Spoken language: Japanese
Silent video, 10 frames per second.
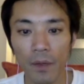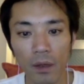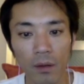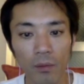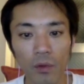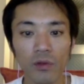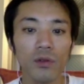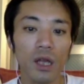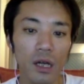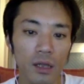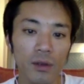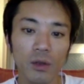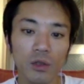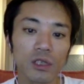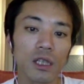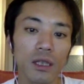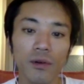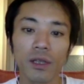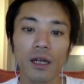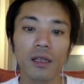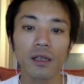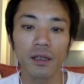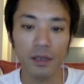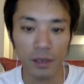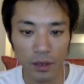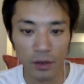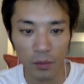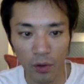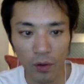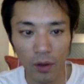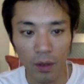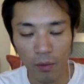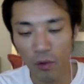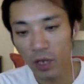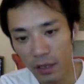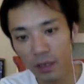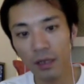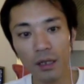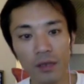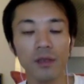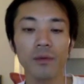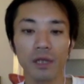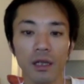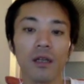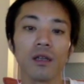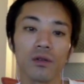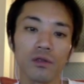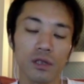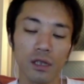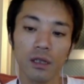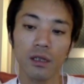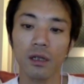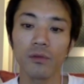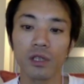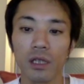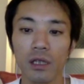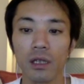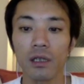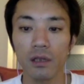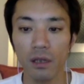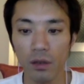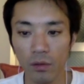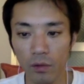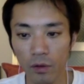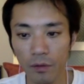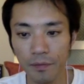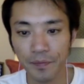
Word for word: だから僕の中では突然ではなかったんですけれども、まあ、お客さんからすればね、突然だったかもしれないですけれども、